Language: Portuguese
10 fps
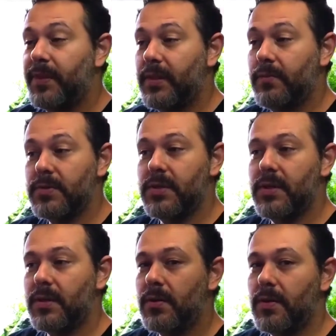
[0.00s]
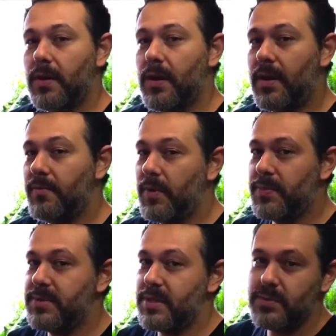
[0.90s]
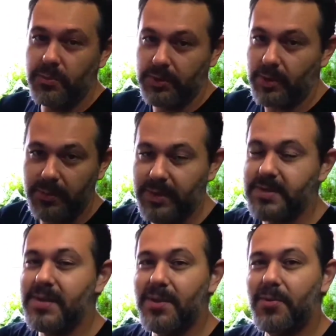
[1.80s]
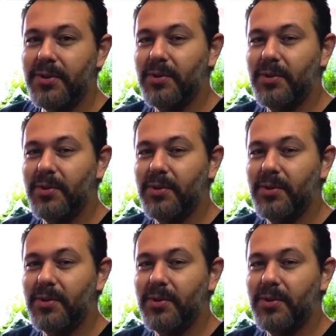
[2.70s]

Então você é, vai precisar de muita iluminação,